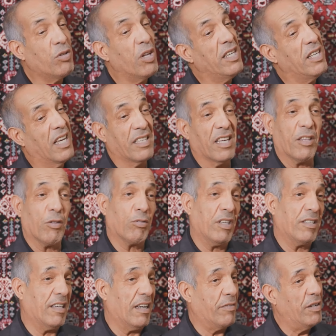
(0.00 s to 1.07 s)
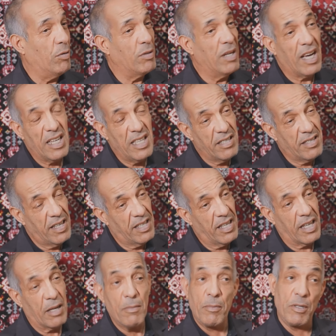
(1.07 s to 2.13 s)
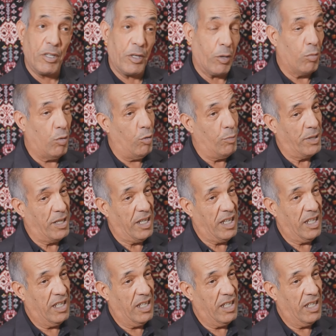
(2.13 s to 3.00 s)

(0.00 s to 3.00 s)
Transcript: اللي هذا دوك تنسق فيه ولا خلي سيدي كمل باش نروحوا بكري